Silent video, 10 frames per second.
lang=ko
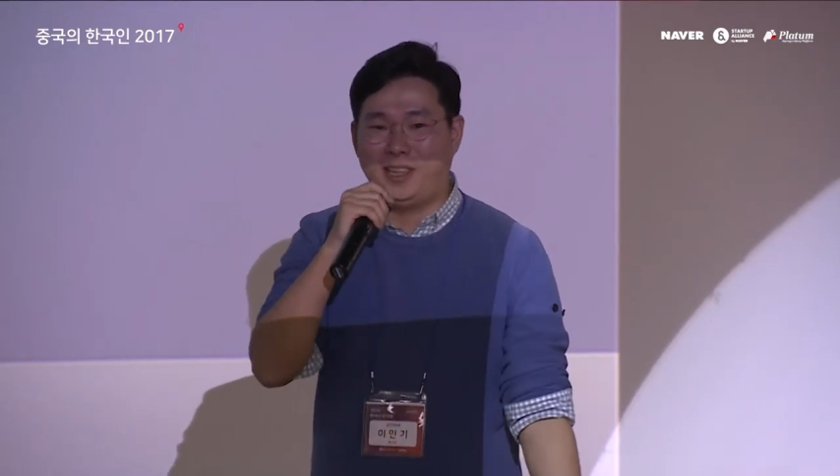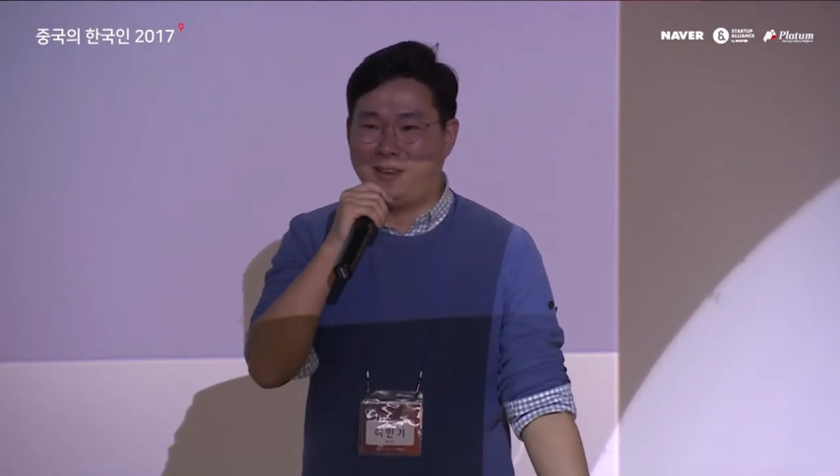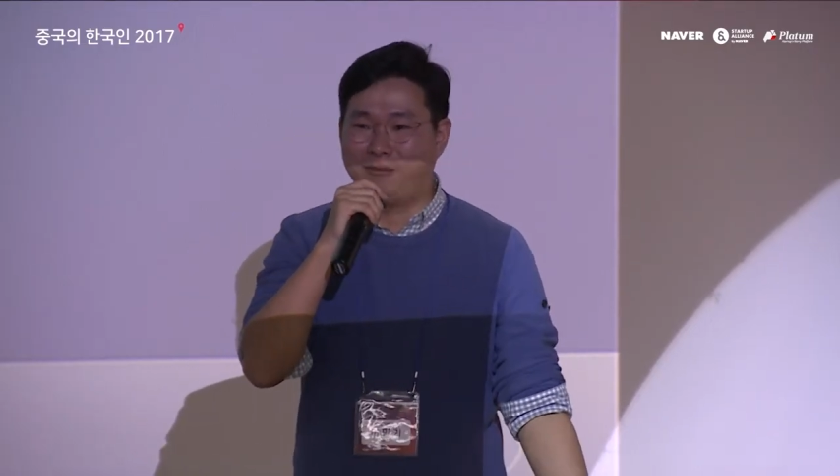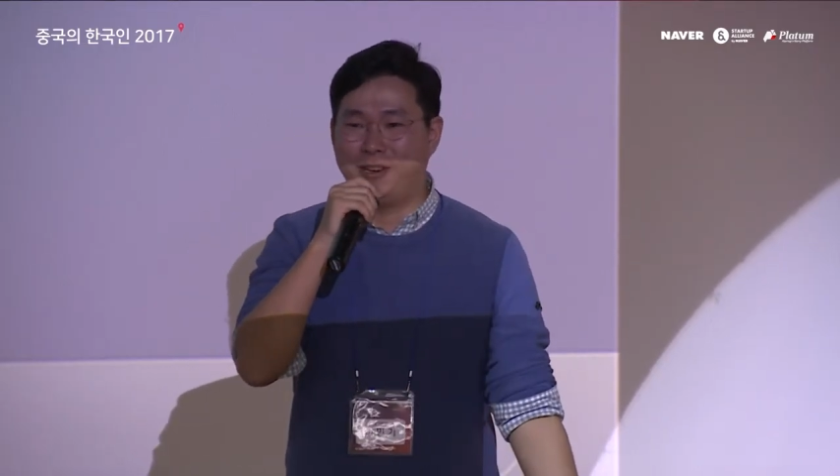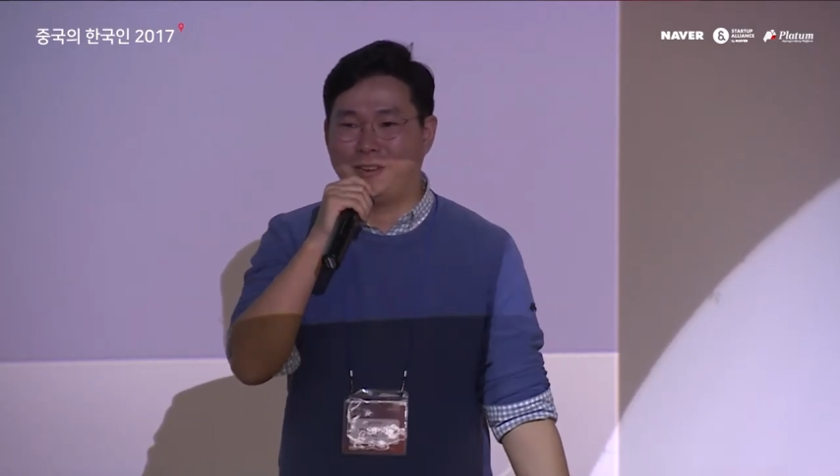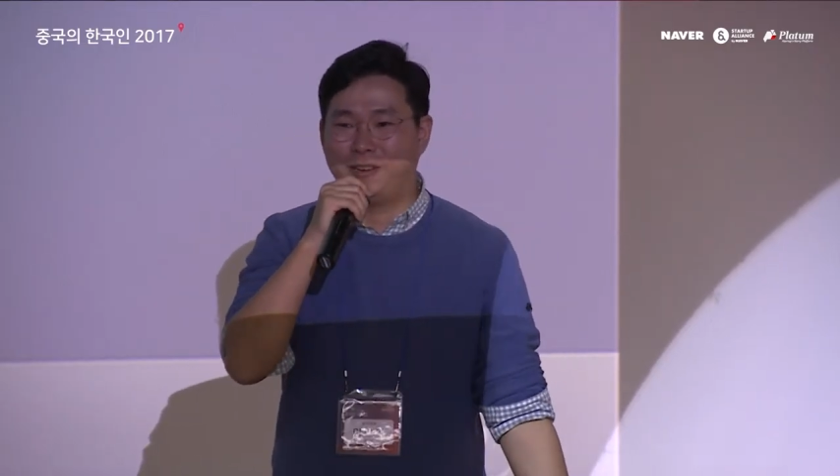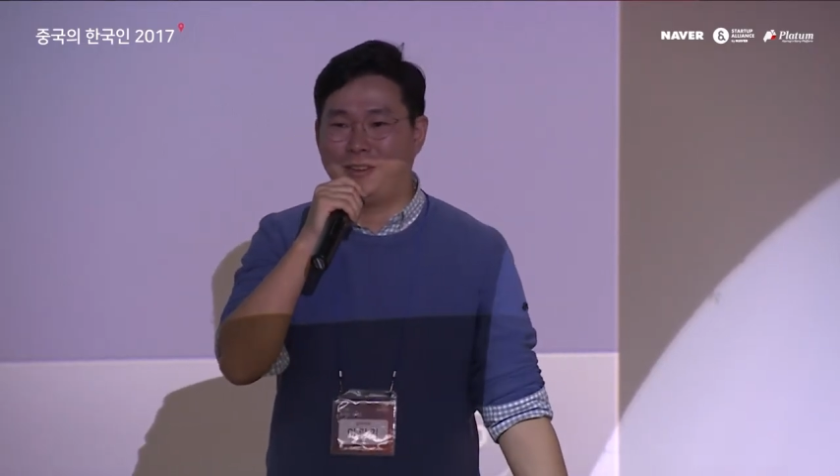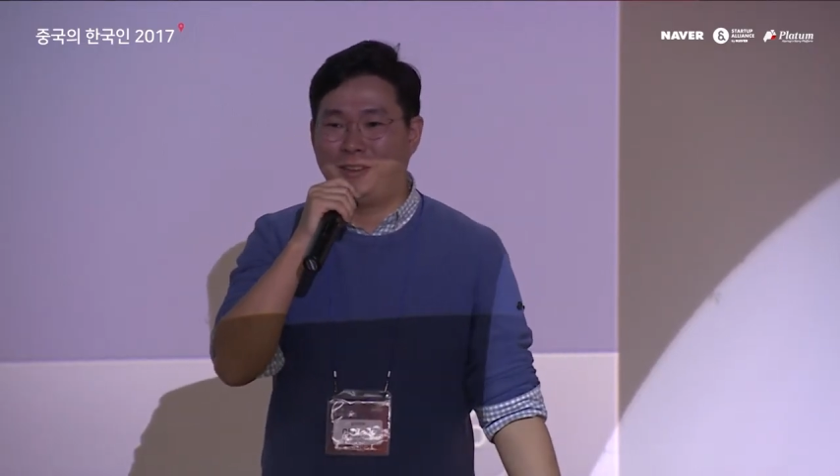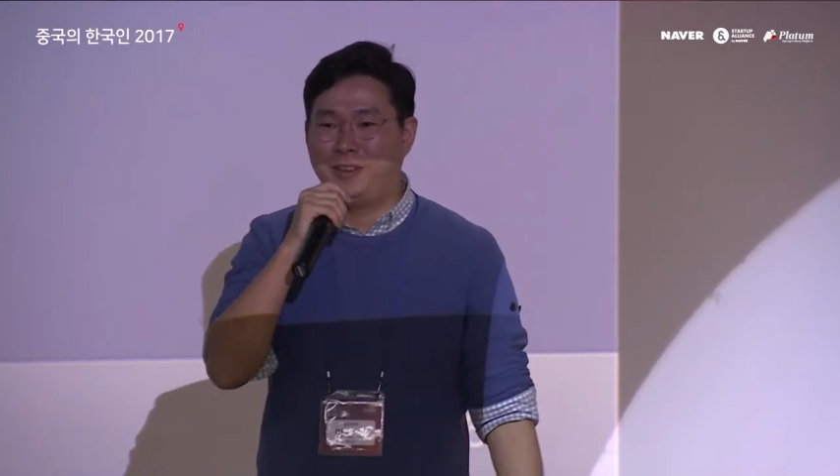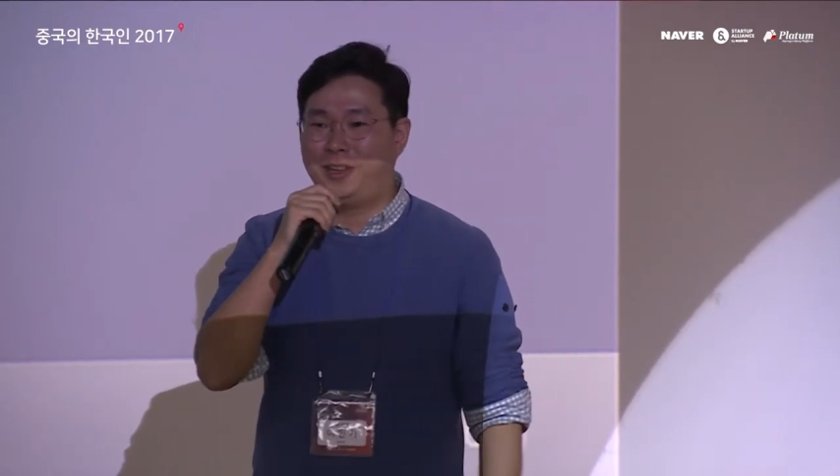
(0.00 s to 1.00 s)
내고요.
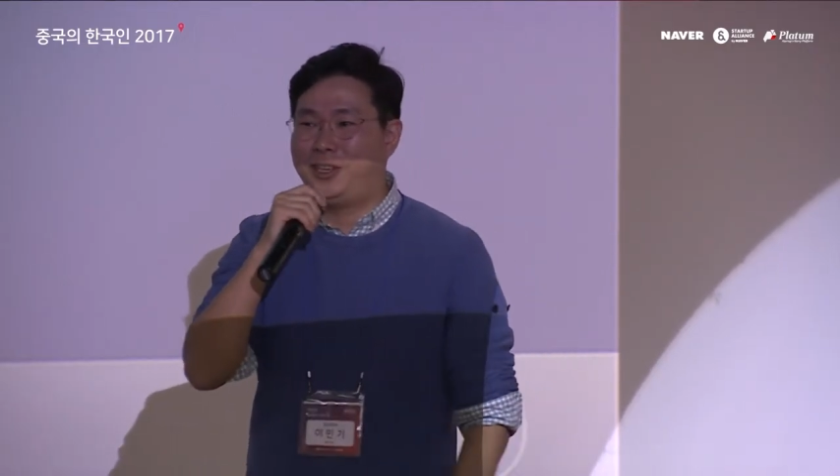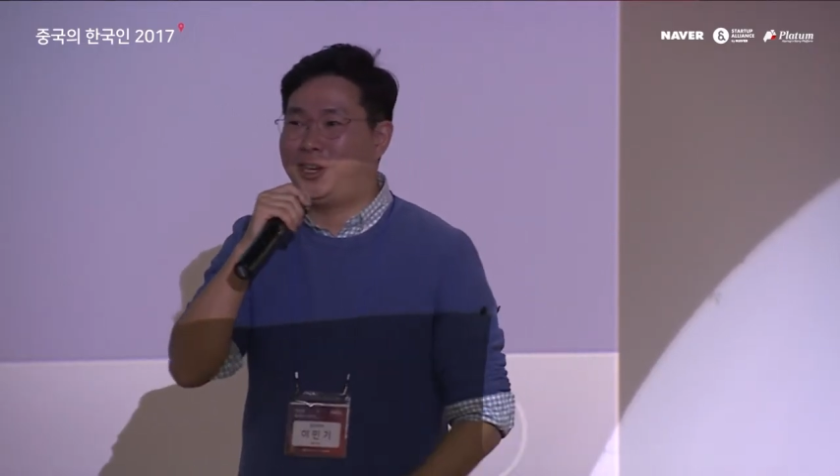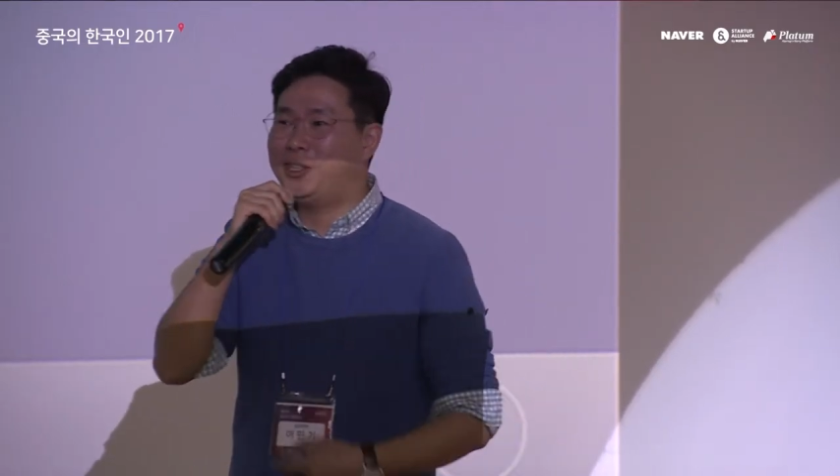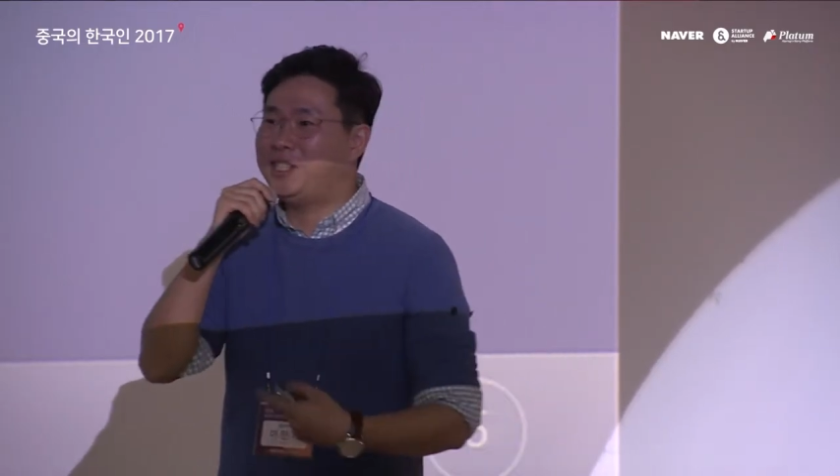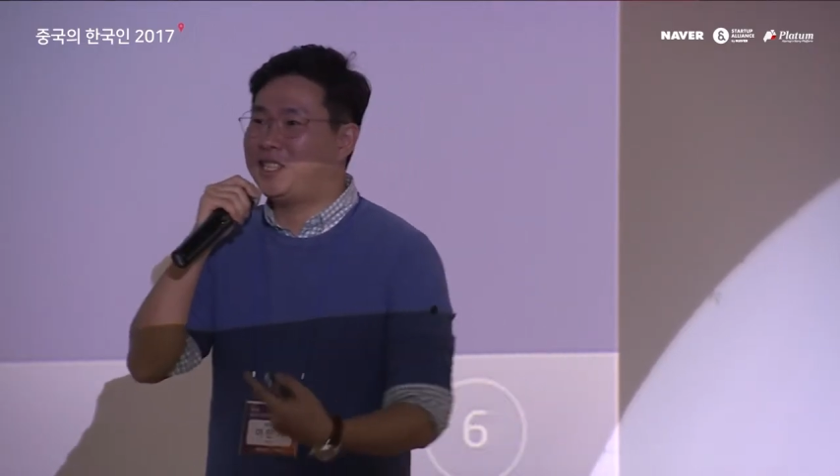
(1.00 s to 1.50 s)
현지의